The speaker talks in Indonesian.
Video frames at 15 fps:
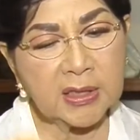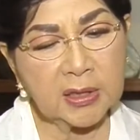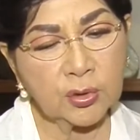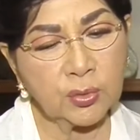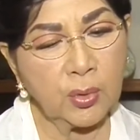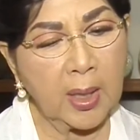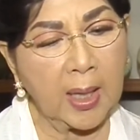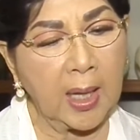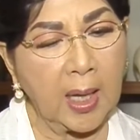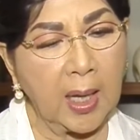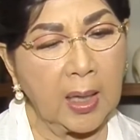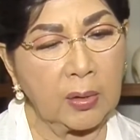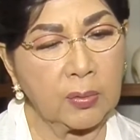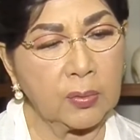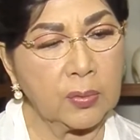situlah
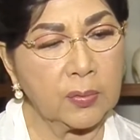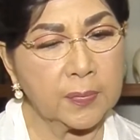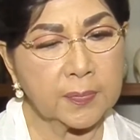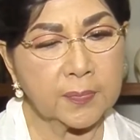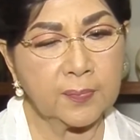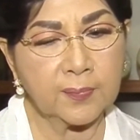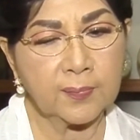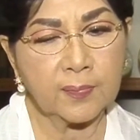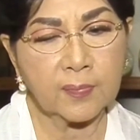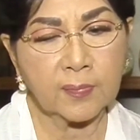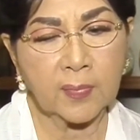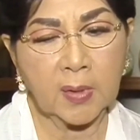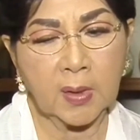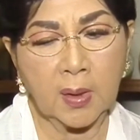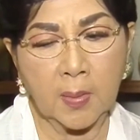aku
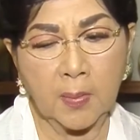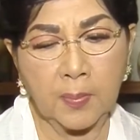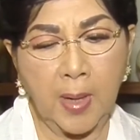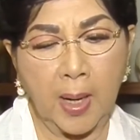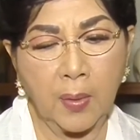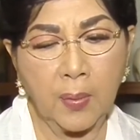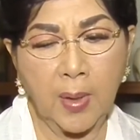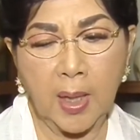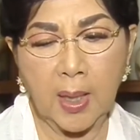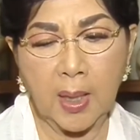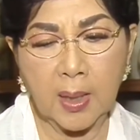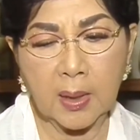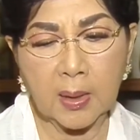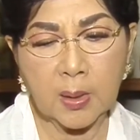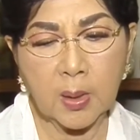bahwa
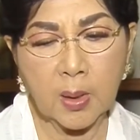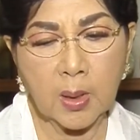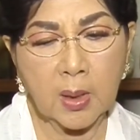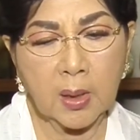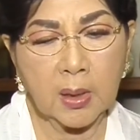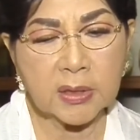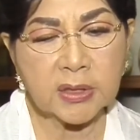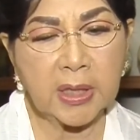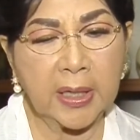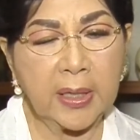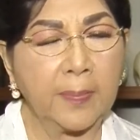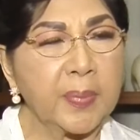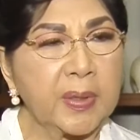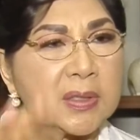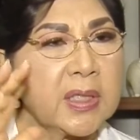saya
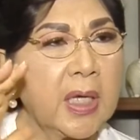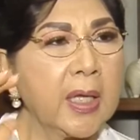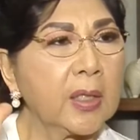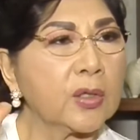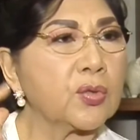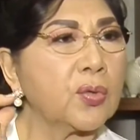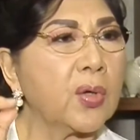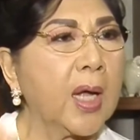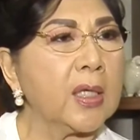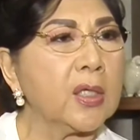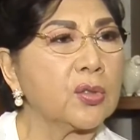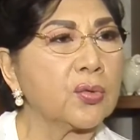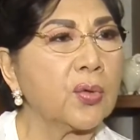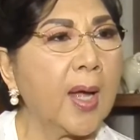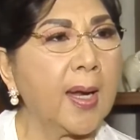percaya
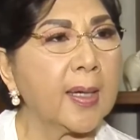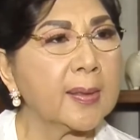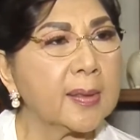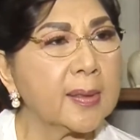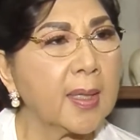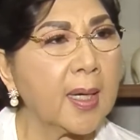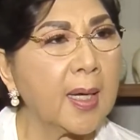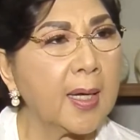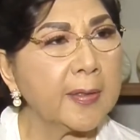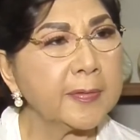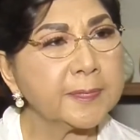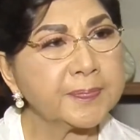Tuhan itu ada.